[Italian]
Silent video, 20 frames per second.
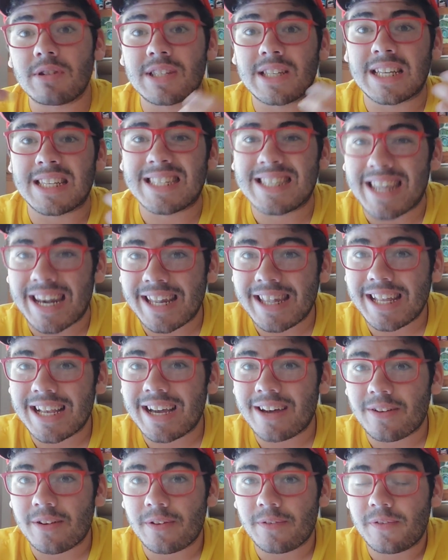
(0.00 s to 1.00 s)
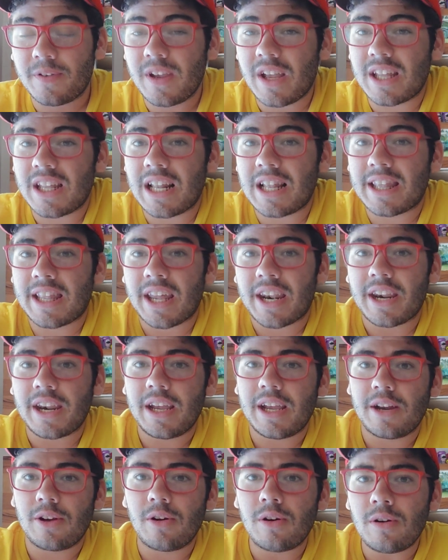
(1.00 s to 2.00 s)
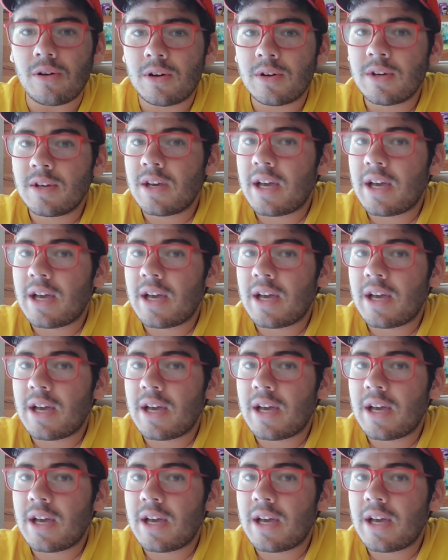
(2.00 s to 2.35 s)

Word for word: questa stratigrafia del terreno